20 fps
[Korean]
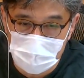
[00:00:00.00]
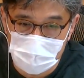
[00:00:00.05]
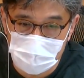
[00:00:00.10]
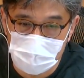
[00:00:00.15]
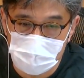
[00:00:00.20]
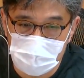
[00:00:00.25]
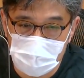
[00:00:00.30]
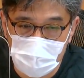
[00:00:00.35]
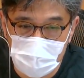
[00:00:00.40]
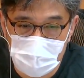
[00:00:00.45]

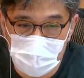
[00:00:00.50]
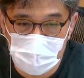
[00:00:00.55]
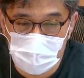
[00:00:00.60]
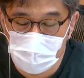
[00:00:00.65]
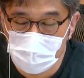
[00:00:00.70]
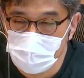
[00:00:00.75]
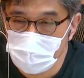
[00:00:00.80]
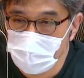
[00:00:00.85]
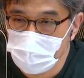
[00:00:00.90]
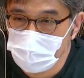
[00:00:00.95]
유리하다
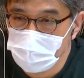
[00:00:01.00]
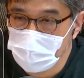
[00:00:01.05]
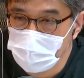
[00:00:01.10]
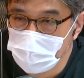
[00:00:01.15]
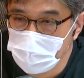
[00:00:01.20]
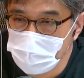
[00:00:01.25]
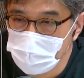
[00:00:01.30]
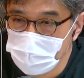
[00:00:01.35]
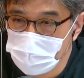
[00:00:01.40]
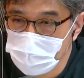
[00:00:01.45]
유리하지
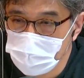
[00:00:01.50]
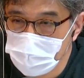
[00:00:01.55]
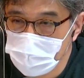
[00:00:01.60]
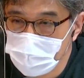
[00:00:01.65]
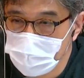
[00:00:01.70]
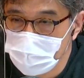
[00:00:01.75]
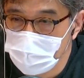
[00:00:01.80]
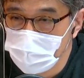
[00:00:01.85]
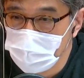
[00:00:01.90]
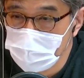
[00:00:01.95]
않다의 문제가
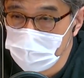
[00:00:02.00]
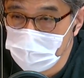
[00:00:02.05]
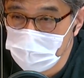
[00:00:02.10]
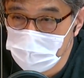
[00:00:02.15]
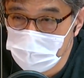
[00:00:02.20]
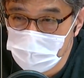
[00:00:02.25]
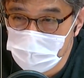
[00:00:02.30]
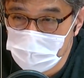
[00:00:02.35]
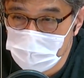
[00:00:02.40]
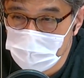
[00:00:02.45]
되는 거
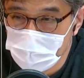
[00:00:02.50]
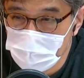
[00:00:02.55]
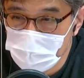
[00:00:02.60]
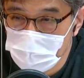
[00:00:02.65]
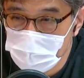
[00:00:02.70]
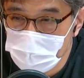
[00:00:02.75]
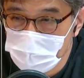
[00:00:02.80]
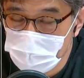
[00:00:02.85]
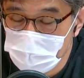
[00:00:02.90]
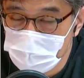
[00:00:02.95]
아니겠습니까?
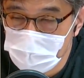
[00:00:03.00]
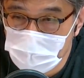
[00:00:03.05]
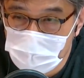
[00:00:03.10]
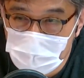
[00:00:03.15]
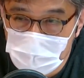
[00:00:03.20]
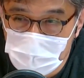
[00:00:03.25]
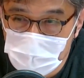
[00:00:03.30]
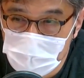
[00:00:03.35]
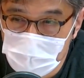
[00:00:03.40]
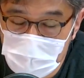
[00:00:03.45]
네. 그렇게
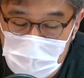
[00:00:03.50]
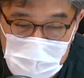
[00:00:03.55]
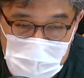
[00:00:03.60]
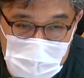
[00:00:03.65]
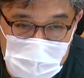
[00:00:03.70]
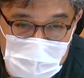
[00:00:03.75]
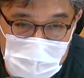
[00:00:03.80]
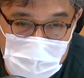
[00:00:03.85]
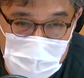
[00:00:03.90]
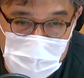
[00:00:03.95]
되죠. 근데
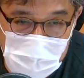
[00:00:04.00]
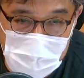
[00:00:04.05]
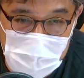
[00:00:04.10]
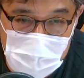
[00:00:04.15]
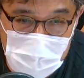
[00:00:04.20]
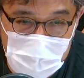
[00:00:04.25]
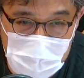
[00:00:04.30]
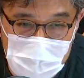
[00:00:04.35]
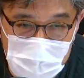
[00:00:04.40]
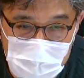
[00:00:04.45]
지금
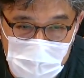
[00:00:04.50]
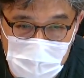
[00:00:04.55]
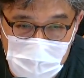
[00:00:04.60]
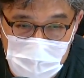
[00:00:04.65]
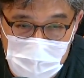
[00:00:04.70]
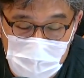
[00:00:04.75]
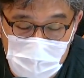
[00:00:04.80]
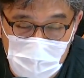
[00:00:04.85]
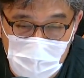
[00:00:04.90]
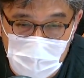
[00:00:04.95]
윤석열 전
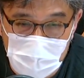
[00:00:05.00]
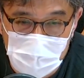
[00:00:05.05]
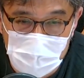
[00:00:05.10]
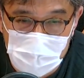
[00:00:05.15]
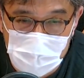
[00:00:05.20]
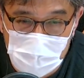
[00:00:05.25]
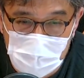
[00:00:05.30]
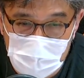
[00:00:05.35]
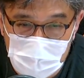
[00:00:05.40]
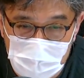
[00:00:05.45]
총장은
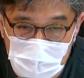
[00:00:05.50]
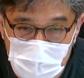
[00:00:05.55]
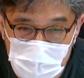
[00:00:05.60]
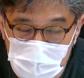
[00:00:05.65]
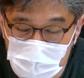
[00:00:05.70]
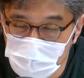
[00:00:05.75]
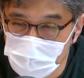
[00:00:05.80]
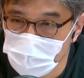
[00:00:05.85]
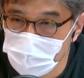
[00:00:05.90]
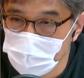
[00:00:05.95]
공식적으로 정치
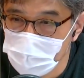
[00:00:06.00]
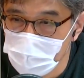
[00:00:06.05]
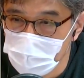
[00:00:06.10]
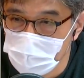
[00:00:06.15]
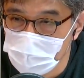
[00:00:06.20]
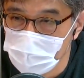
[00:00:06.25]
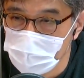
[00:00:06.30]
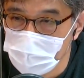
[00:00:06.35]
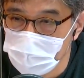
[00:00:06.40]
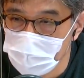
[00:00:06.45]
출마
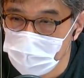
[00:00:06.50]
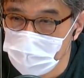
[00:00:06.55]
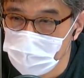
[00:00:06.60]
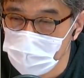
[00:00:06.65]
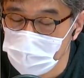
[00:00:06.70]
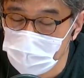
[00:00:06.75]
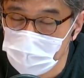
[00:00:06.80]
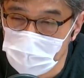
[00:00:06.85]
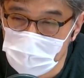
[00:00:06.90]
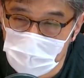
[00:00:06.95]
정치
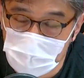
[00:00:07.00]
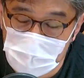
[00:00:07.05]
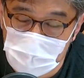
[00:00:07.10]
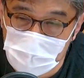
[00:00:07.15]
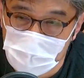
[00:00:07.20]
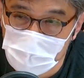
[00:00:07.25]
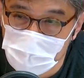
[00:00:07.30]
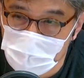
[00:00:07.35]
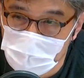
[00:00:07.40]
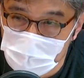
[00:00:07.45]

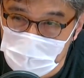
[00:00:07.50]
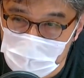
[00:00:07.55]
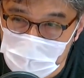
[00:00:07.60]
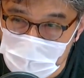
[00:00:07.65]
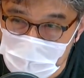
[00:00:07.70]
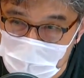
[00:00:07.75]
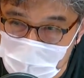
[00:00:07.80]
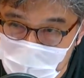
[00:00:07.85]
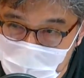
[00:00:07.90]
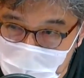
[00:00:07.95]
참여를
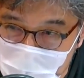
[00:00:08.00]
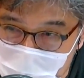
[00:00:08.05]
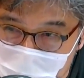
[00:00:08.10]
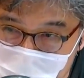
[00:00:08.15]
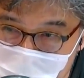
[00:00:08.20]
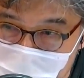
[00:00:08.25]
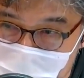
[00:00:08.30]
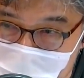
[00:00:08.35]
선언을 했나요?